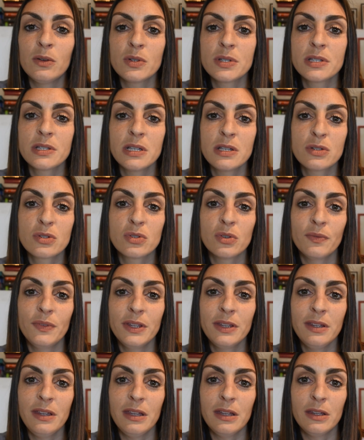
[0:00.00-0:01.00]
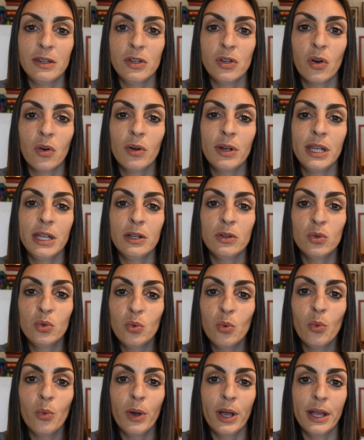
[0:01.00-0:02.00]
lo stesso vitigno in
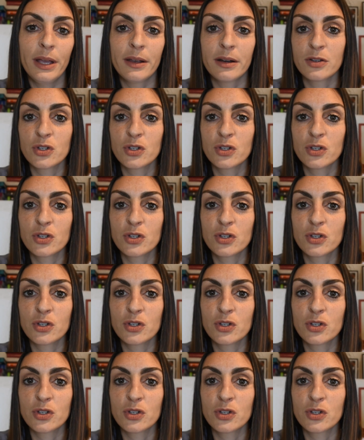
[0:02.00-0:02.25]
due